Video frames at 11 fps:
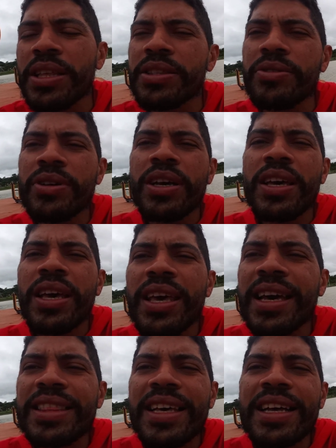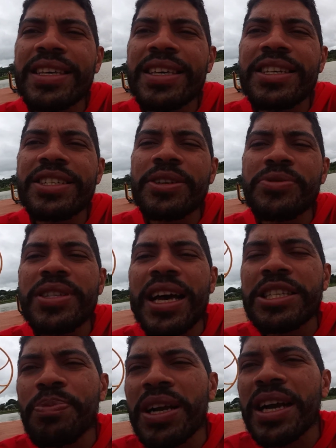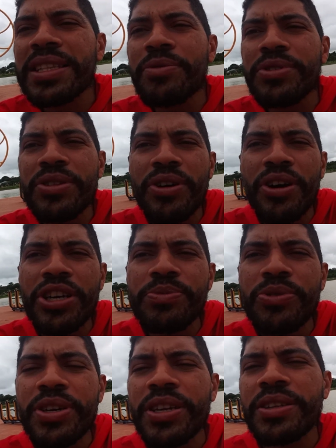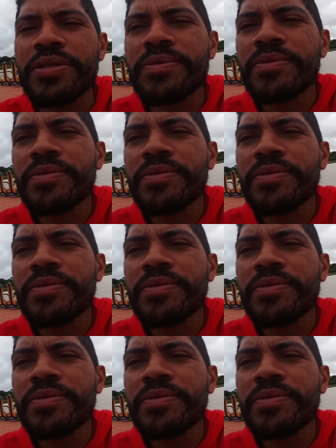Então, é a data que Jesus nasce para cada um de nós, meu querido.